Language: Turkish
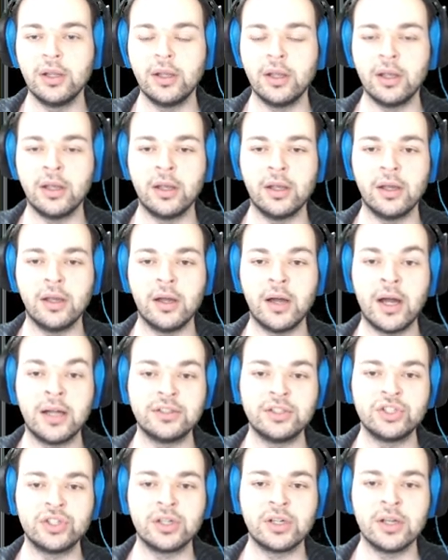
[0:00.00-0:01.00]
Aa, e,
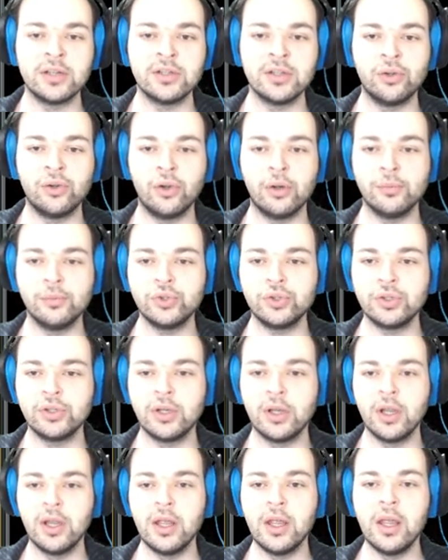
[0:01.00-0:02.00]
artışı
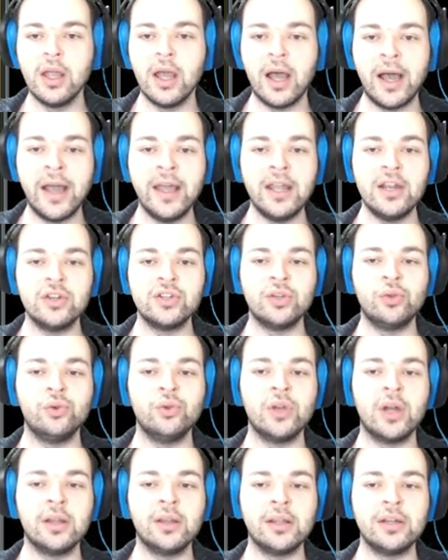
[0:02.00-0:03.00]
kazanıyormuş. Ayrıca
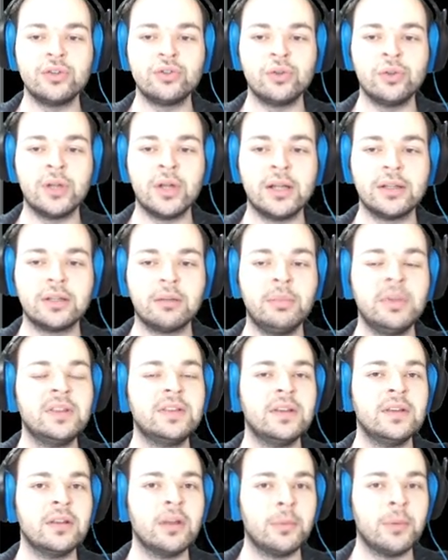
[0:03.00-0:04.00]
dünyaların sonu artık
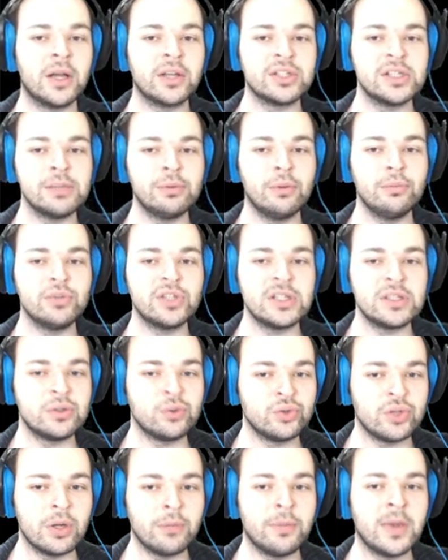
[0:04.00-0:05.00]
bittiğinde başlamıyormuş. Siz
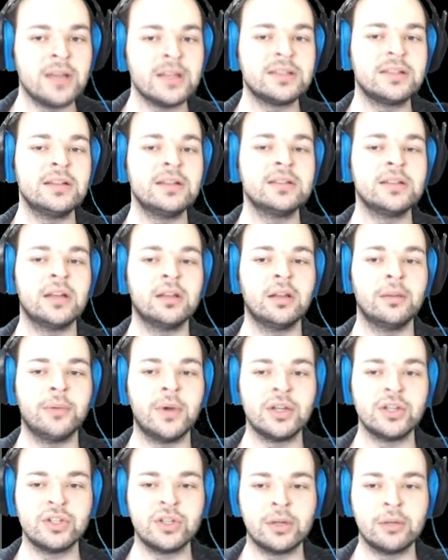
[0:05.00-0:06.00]
tuşa bastığınız anda
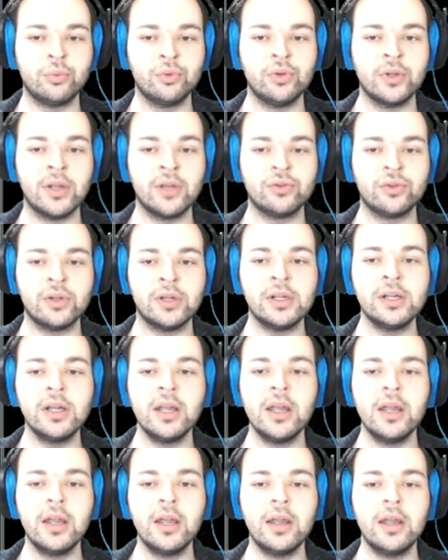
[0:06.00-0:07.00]
başlayacak bundan sonra.
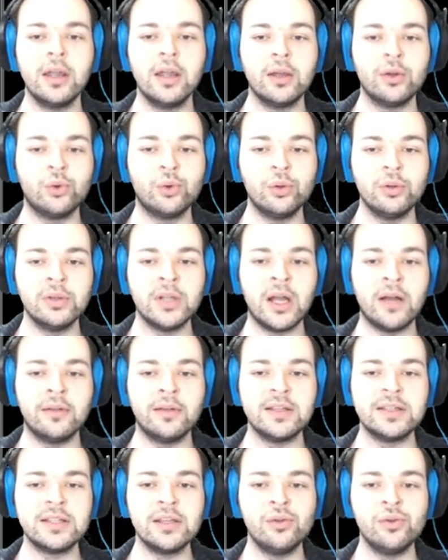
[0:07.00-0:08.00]
Cooldown
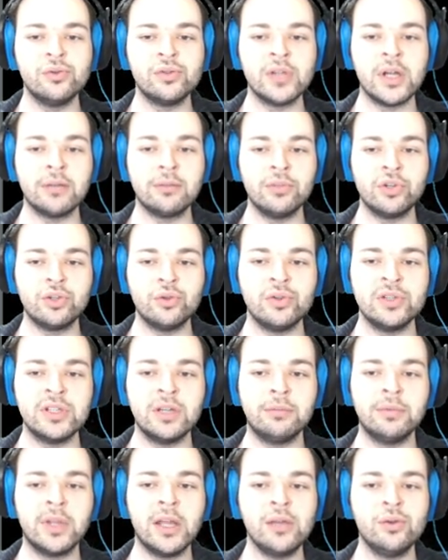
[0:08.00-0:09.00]
ise
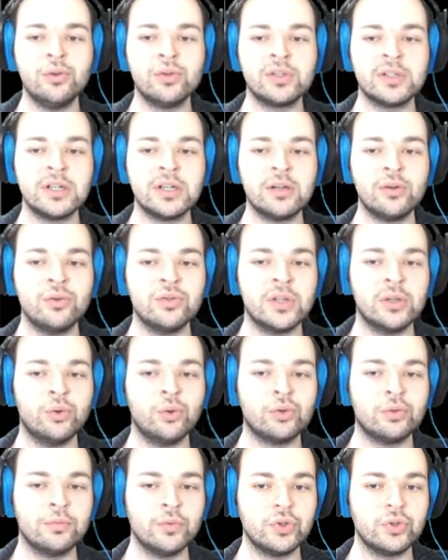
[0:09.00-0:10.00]
160-120'den 140-100'e
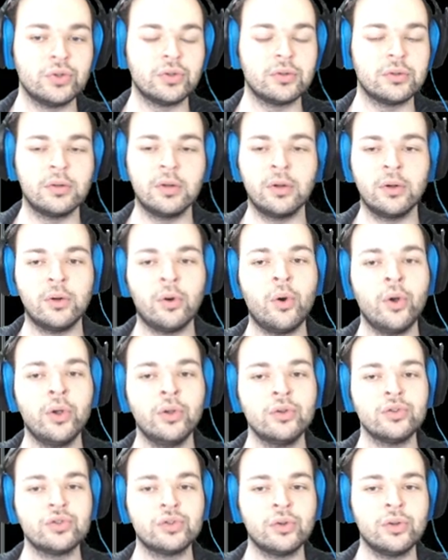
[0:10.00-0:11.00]
düşmüş
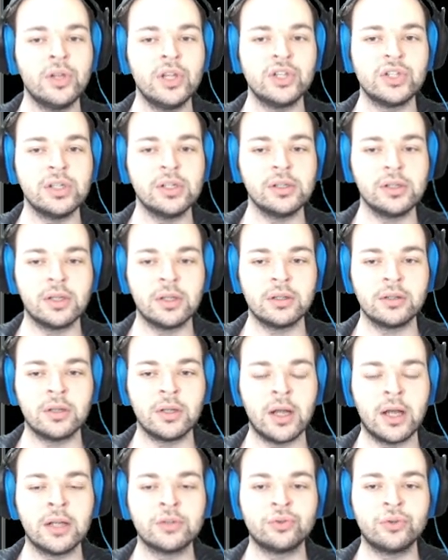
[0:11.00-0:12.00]
oyunun sonu için
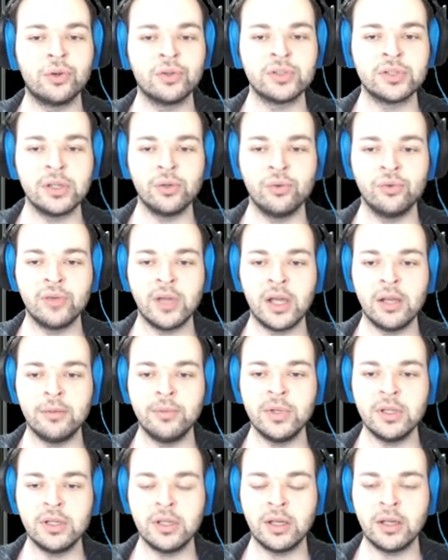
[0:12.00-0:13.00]
Atrox'a güzel
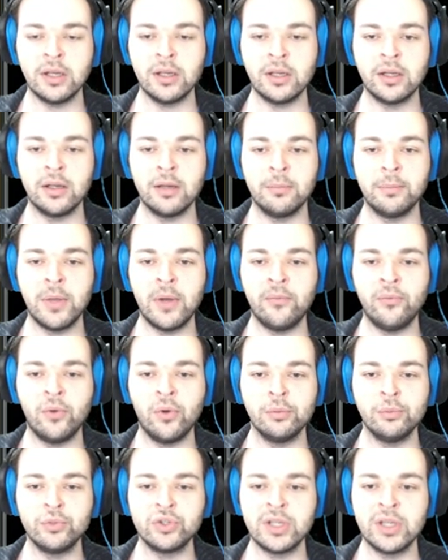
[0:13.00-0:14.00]
bir e, buff
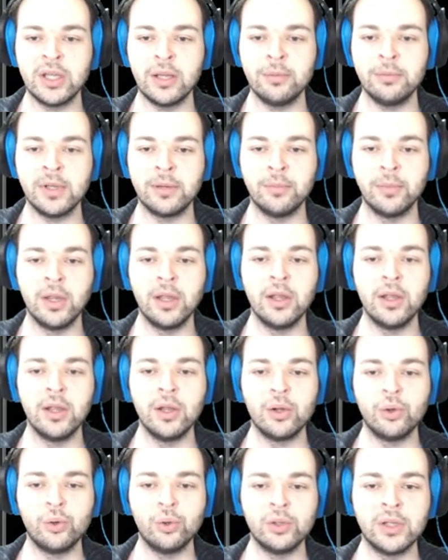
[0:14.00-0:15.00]
olmuş diyebilirim.
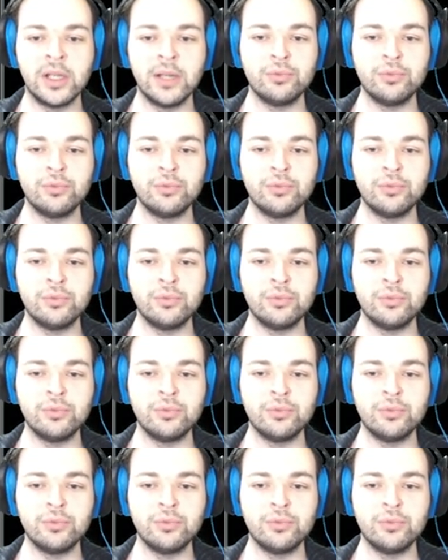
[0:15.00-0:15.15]
Kullanım